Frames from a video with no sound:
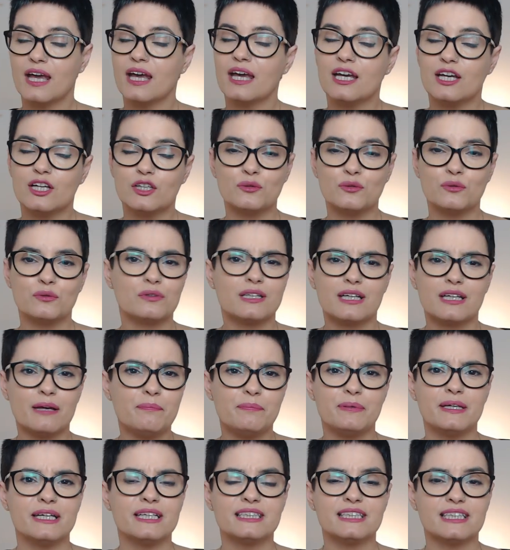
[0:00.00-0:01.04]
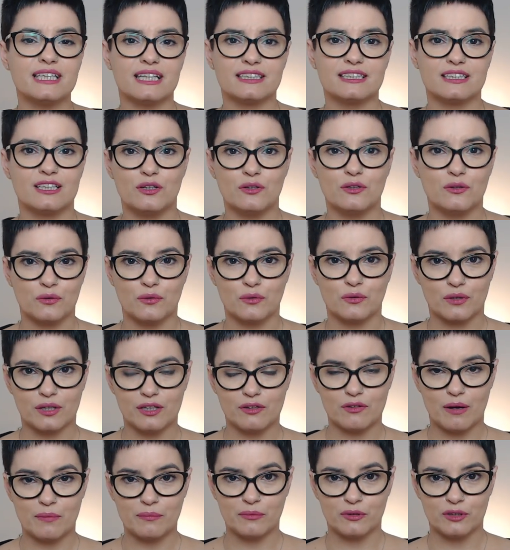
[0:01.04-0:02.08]
¿Y tú qué piensas de lo
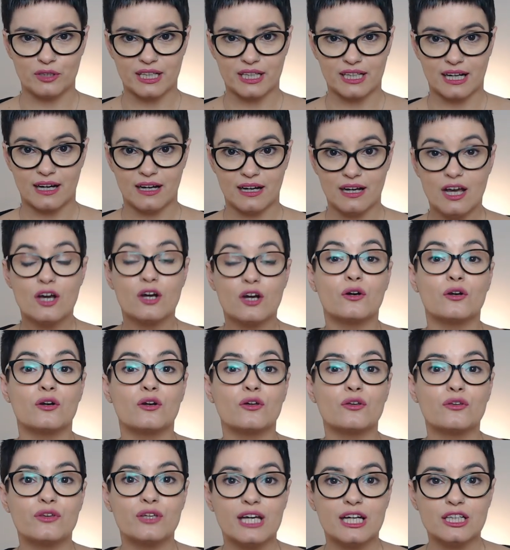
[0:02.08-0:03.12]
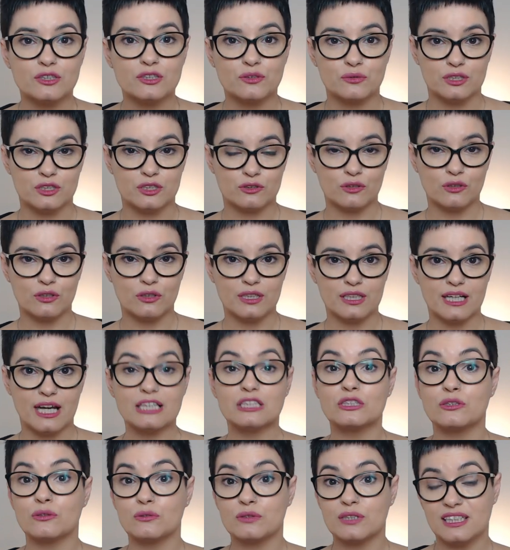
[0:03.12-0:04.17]
ocurrido a Mónica? Conocía su historia
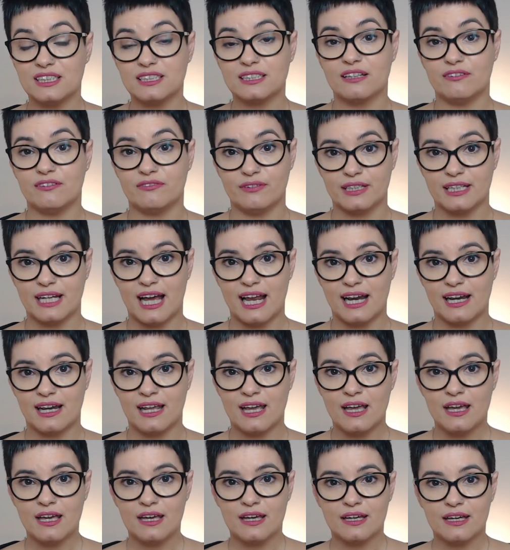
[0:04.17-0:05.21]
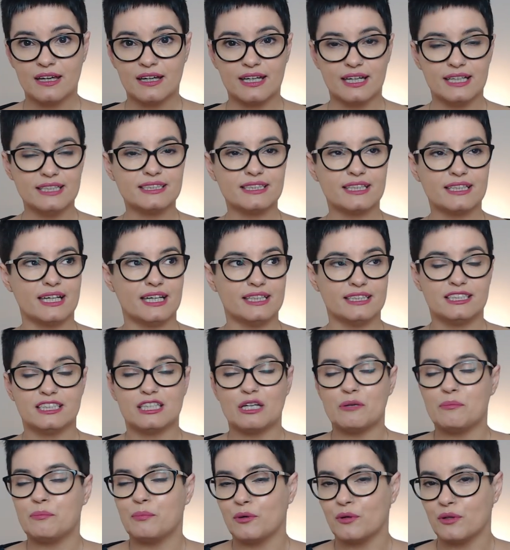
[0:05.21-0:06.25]
y su triste final ¿Crees que
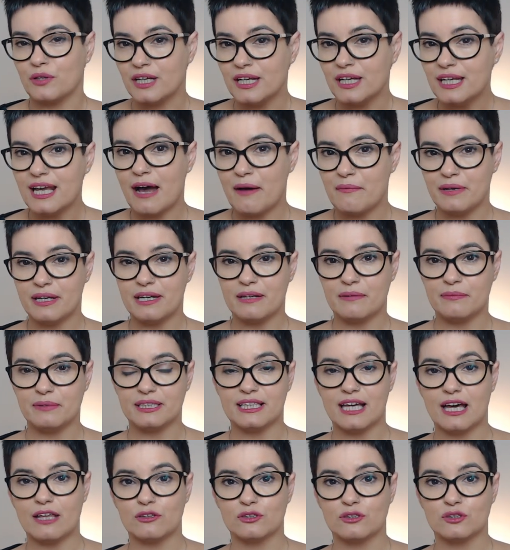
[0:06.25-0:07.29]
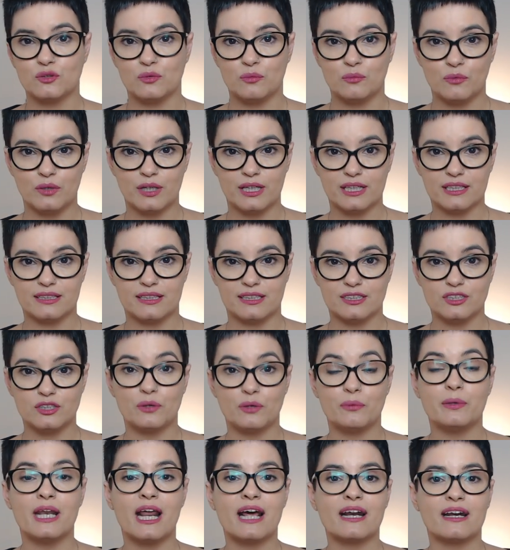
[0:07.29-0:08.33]
se podría haber evitado su muerte si
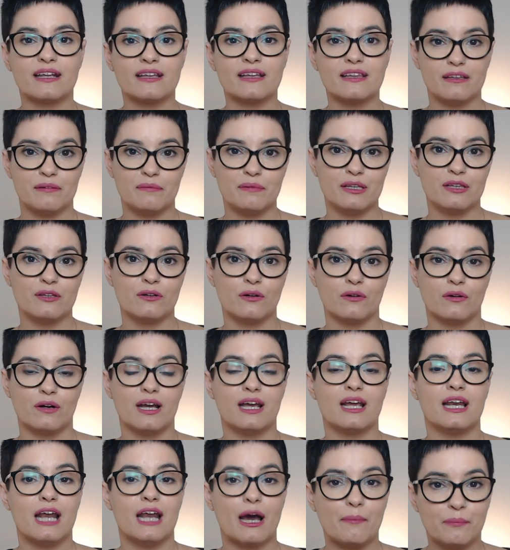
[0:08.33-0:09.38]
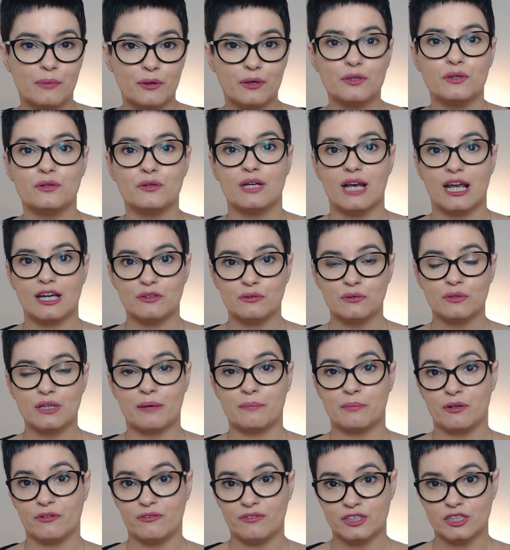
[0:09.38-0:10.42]
hubiera recibido el apoyo y la
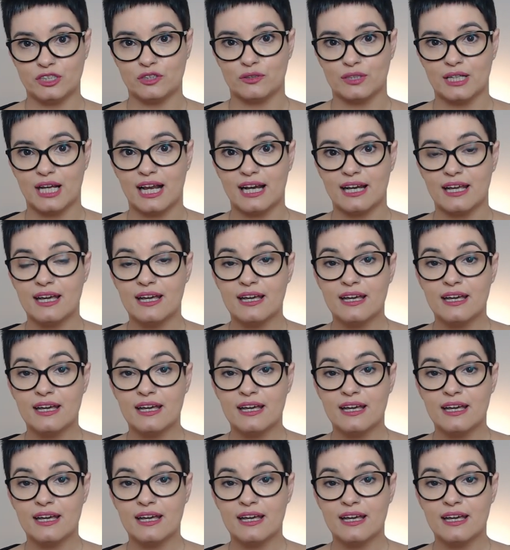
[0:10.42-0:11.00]
ayuda profesional